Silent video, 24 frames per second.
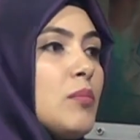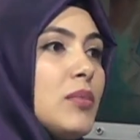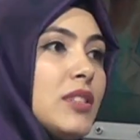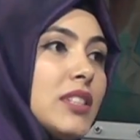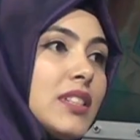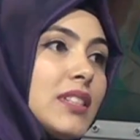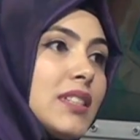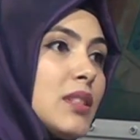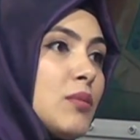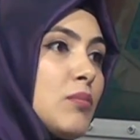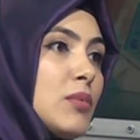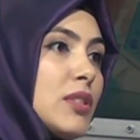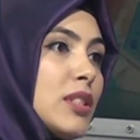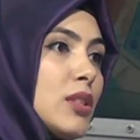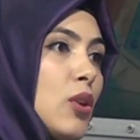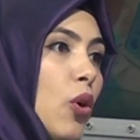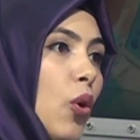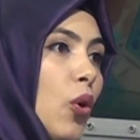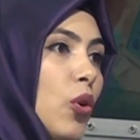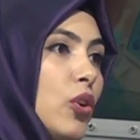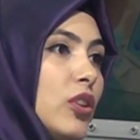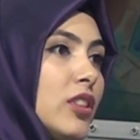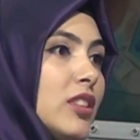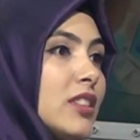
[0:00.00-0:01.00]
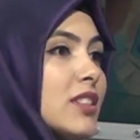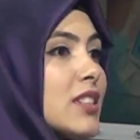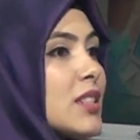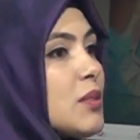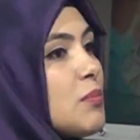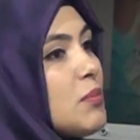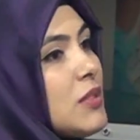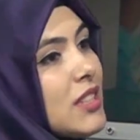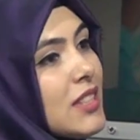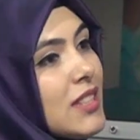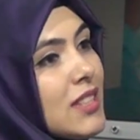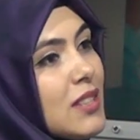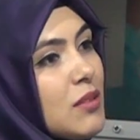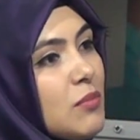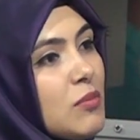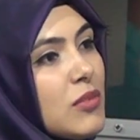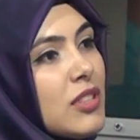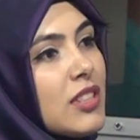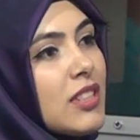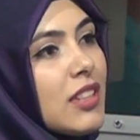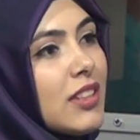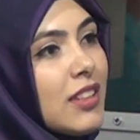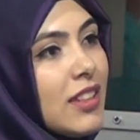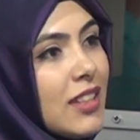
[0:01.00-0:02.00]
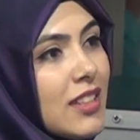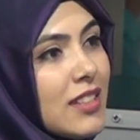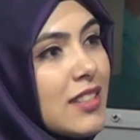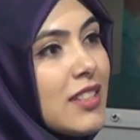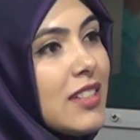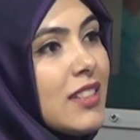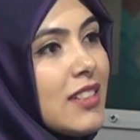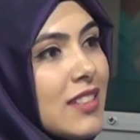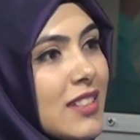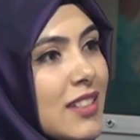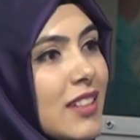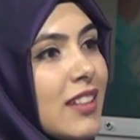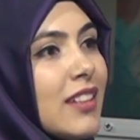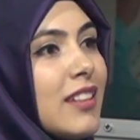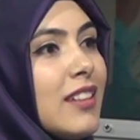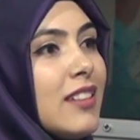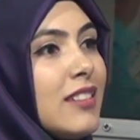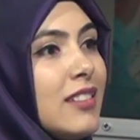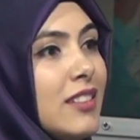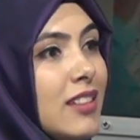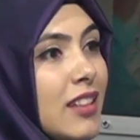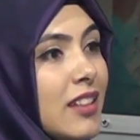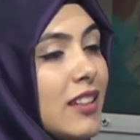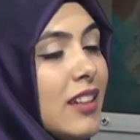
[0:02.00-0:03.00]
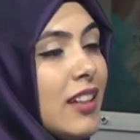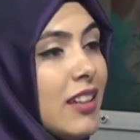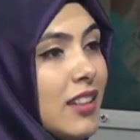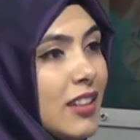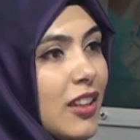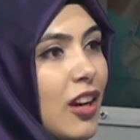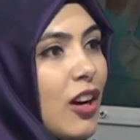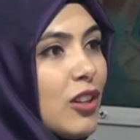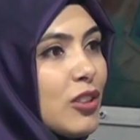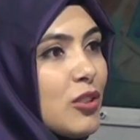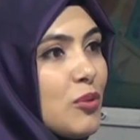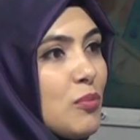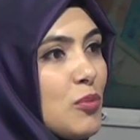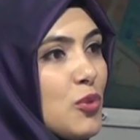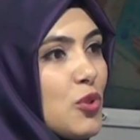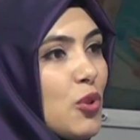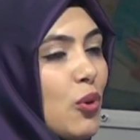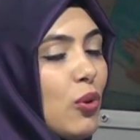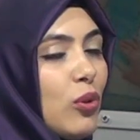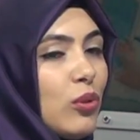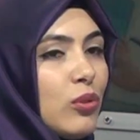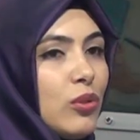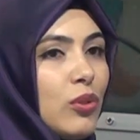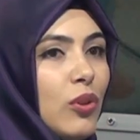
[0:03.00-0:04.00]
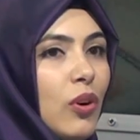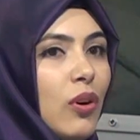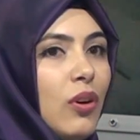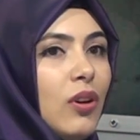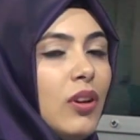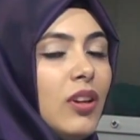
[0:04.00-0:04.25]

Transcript: Biz kızımızla oynarız, biz kızımızla gezeriz e, diyerek yardımcı oluyor